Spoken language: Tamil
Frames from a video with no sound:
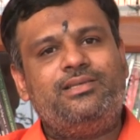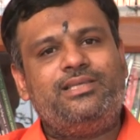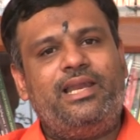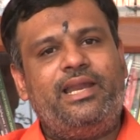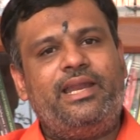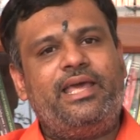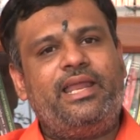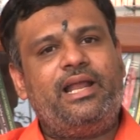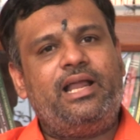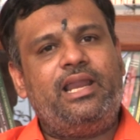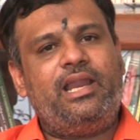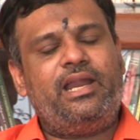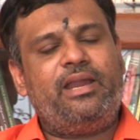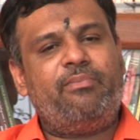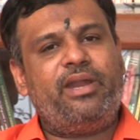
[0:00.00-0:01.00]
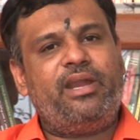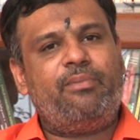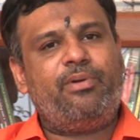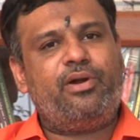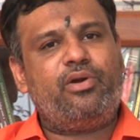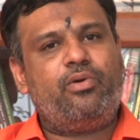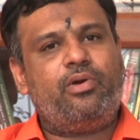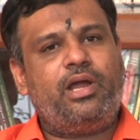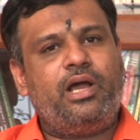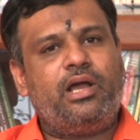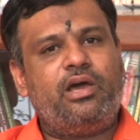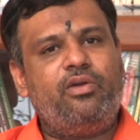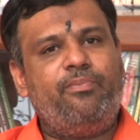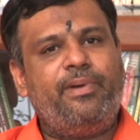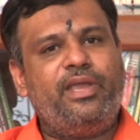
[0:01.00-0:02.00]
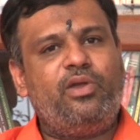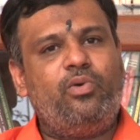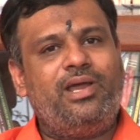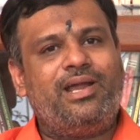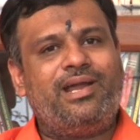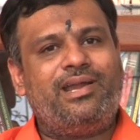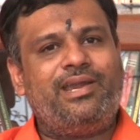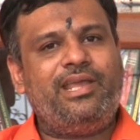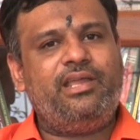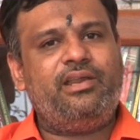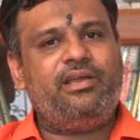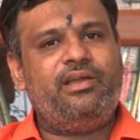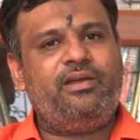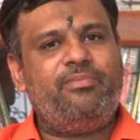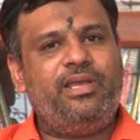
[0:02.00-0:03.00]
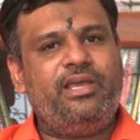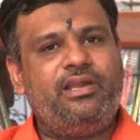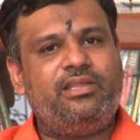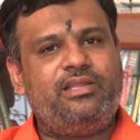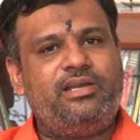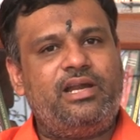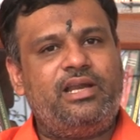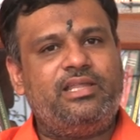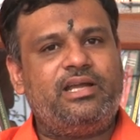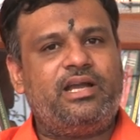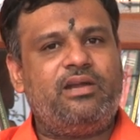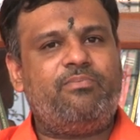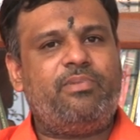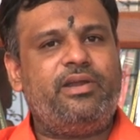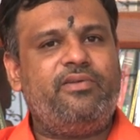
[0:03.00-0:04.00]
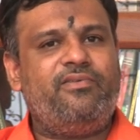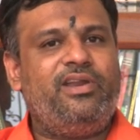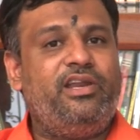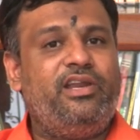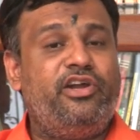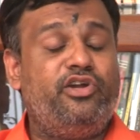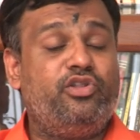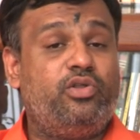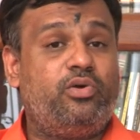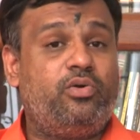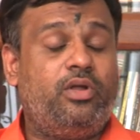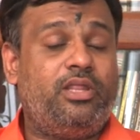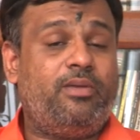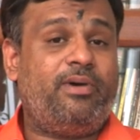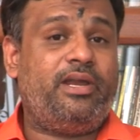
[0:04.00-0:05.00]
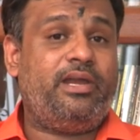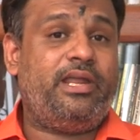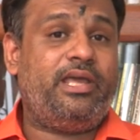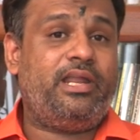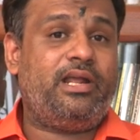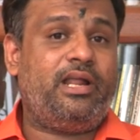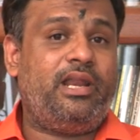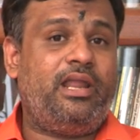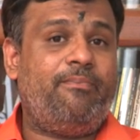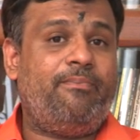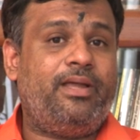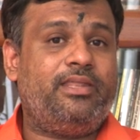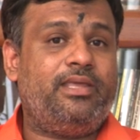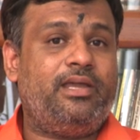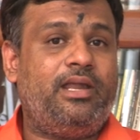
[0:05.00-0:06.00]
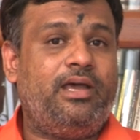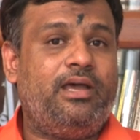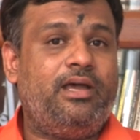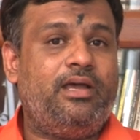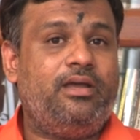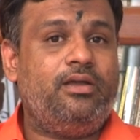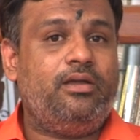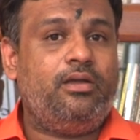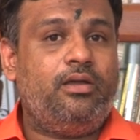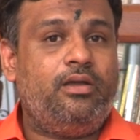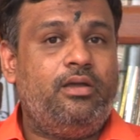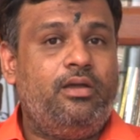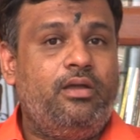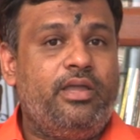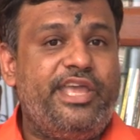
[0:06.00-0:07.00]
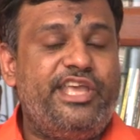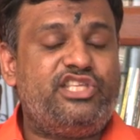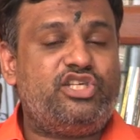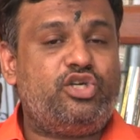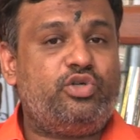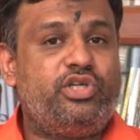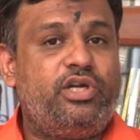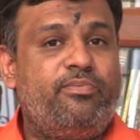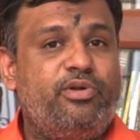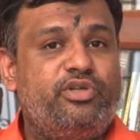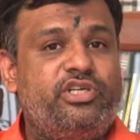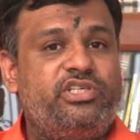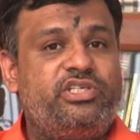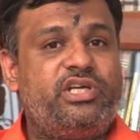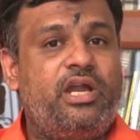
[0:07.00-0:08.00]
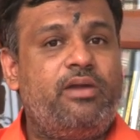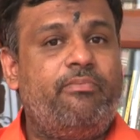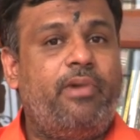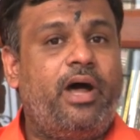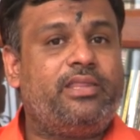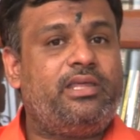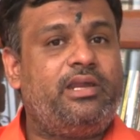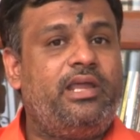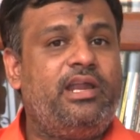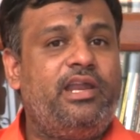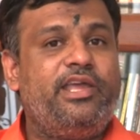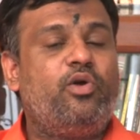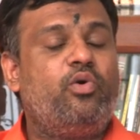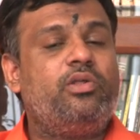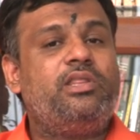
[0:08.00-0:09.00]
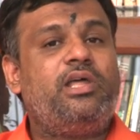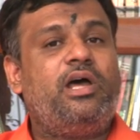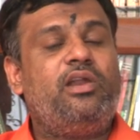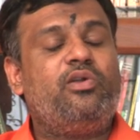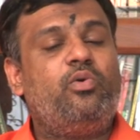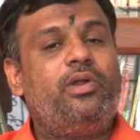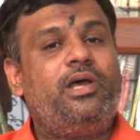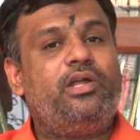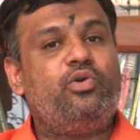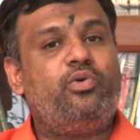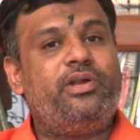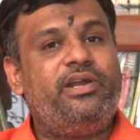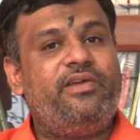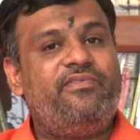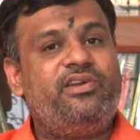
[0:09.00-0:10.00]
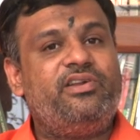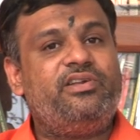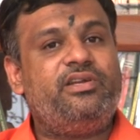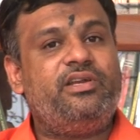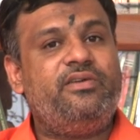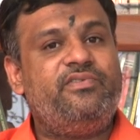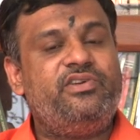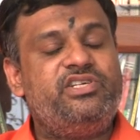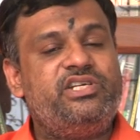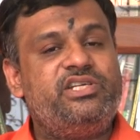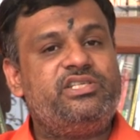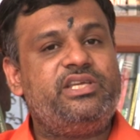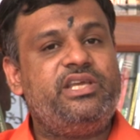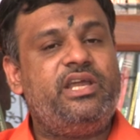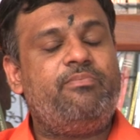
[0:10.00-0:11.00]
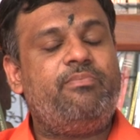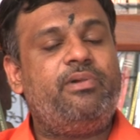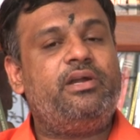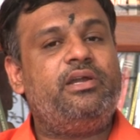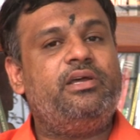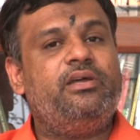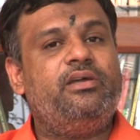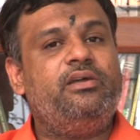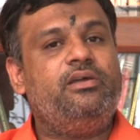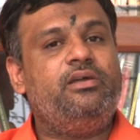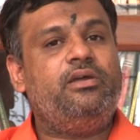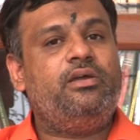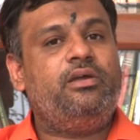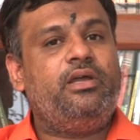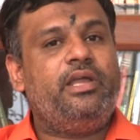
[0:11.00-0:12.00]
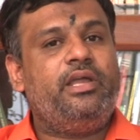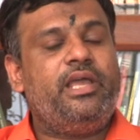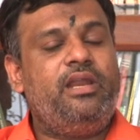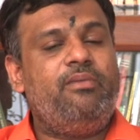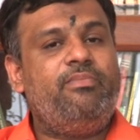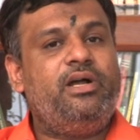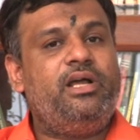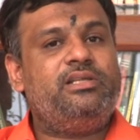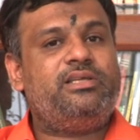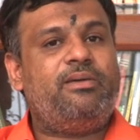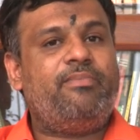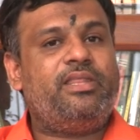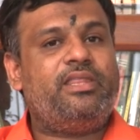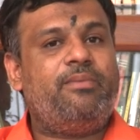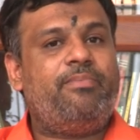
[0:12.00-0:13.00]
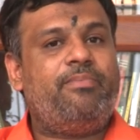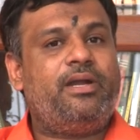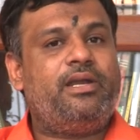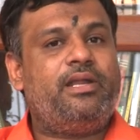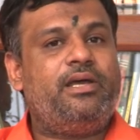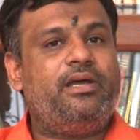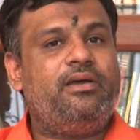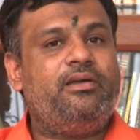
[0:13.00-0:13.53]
சில நேரங்கள்லாம் நம்ம என்ன பண்ணுறோம்னா கருப்பைக்குள்ளே கட்டி இருக்குது அப்படிங்கிறதுனால அதை கட் பண்ணி வெளியில் எடுத்துடுறோம் அந்த மாதிரி நேரங்கள்லாம் பார்த்திங்கன்னா ஈஸ்ட்ரோஜன் ப்ரொஜஸ்டான் மாத்திரைகளை கொடுத்தால் கூட அதோட டெஃபினி டெஃபிஷியன்சி ஏற்பட்டு எலும்புகள் சம்பந்தப்பட்ட